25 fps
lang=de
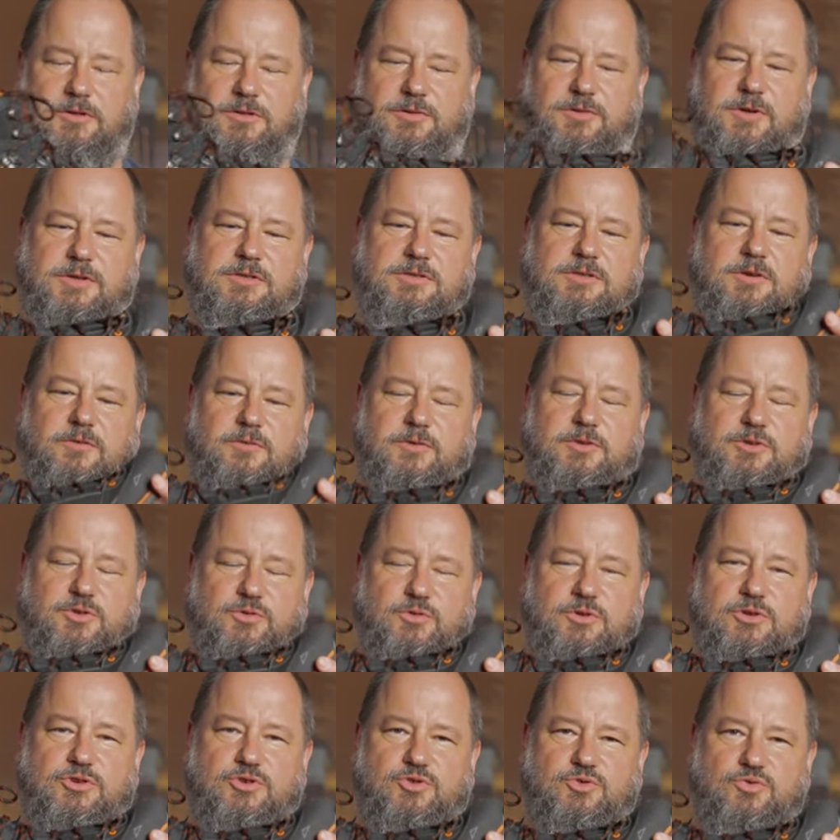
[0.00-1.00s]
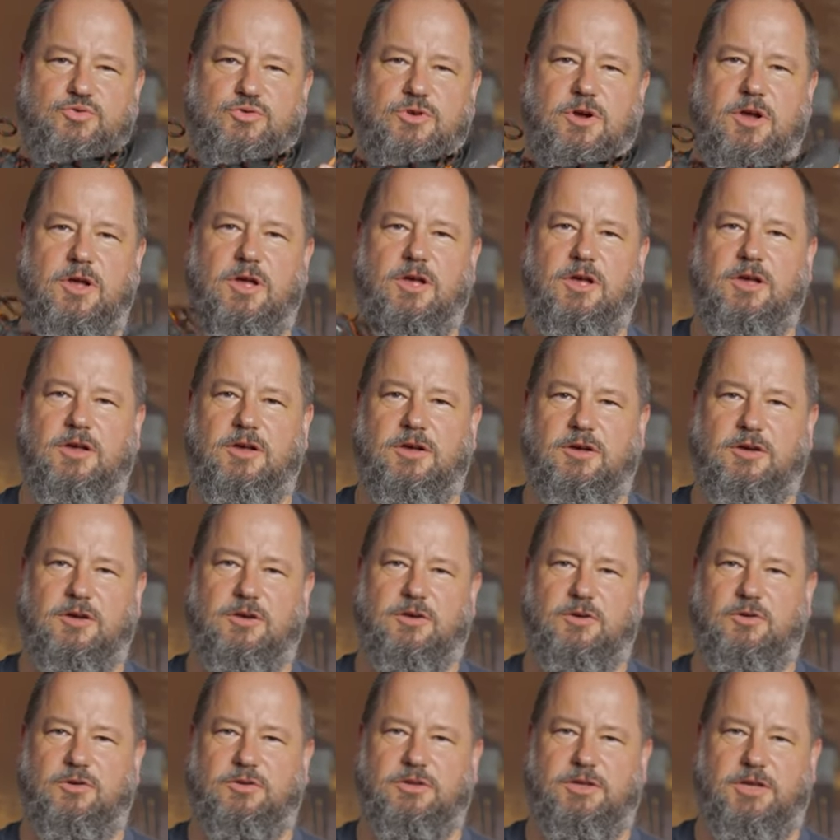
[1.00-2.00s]
Das heißt, auf einen so einen Schuh
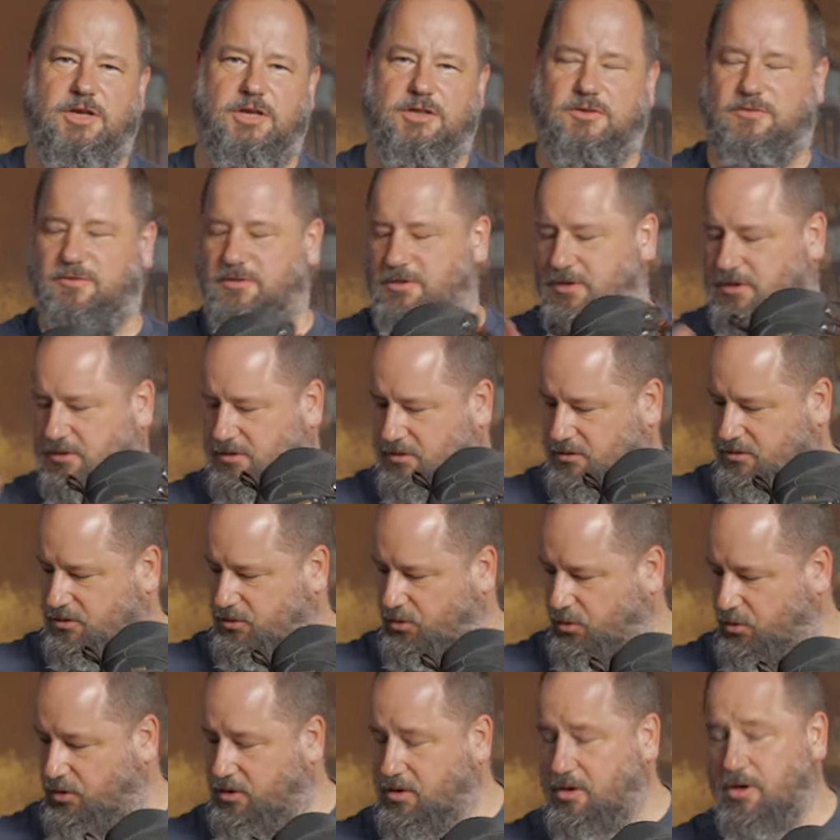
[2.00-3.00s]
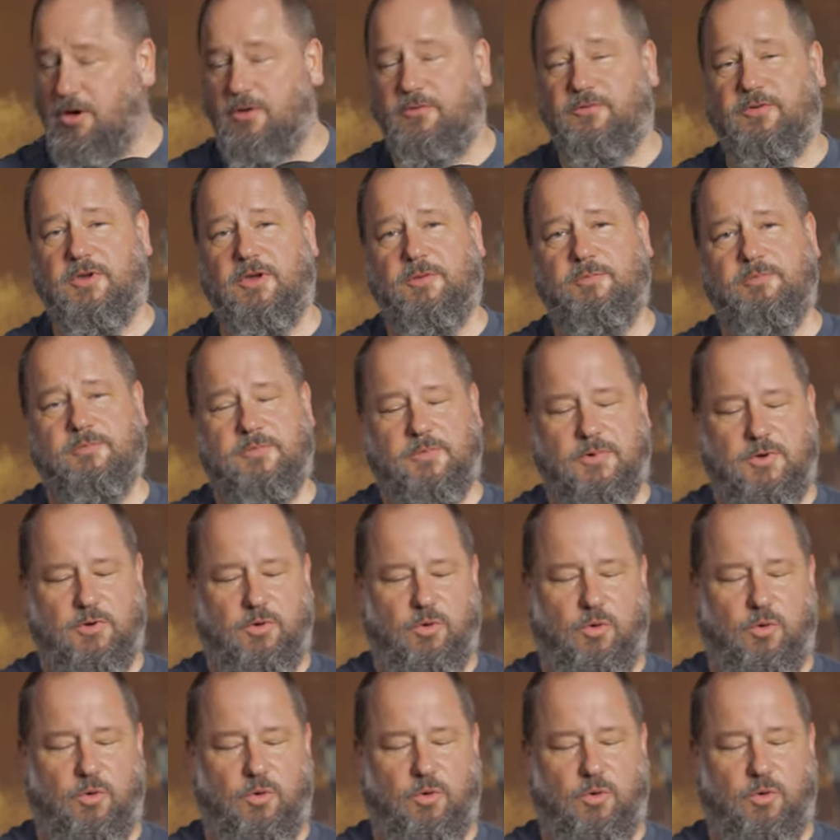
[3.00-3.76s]
kann ich entweder Krödel raufgeben